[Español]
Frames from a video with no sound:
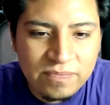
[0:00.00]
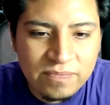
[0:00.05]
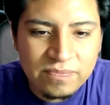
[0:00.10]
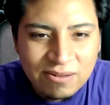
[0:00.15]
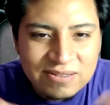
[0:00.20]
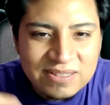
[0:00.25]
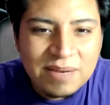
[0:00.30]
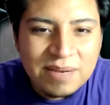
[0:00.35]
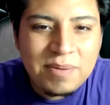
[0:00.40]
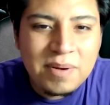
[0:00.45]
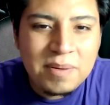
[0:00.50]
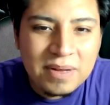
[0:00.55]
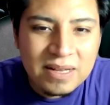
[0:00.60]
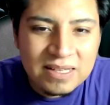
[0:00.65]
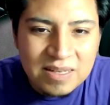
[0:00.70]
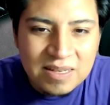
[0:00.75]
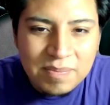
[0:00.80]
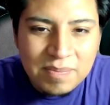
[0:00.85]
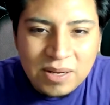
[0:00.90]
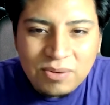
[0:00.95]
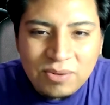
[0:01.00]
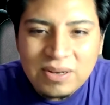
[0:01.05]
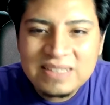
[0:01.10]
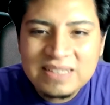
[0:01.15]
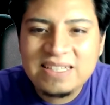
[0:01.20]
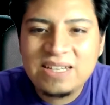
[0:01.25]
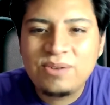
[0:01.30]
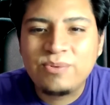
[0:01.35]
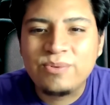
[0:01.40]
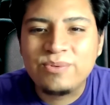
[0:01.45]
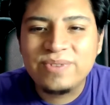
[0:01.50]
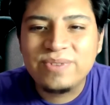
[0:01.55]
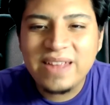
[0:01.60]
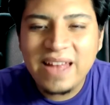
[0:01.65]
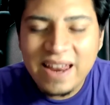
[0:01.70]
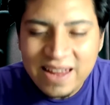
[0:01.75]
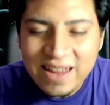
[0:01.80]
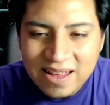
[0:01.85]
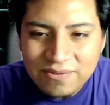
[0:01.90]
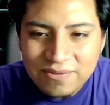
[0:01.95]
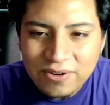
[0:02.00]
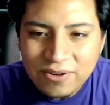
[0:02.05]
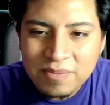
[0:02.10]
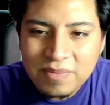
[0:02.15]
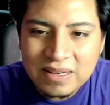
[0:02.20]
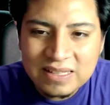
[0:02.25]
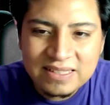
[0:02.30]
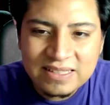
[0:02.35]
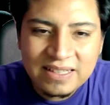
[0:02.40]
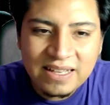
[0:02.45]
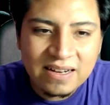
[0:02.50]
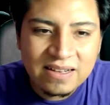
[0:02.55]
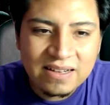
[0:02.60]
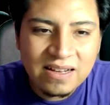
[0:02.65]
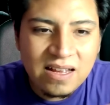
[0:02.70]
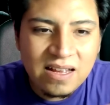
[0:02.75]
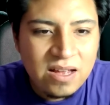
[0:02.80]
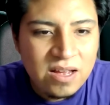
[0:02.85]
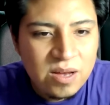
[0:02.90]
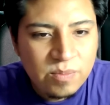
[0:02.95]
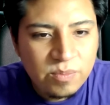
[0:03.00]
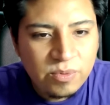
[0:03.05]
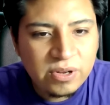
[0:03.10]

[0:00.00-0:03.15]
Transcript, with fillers: Entonces viven esa película secundaria de forma externa